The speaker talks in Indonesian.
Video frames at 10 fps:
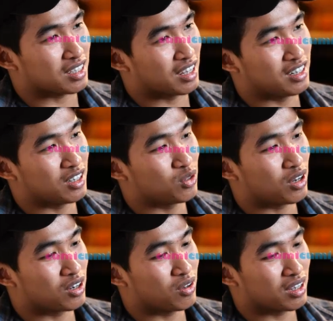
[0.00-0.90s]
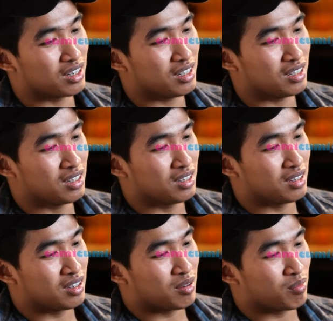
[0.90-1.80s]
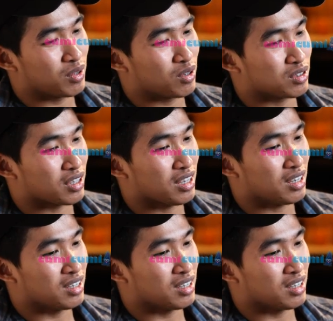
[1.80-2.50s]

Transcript: kandang jurang doang ini menurut saya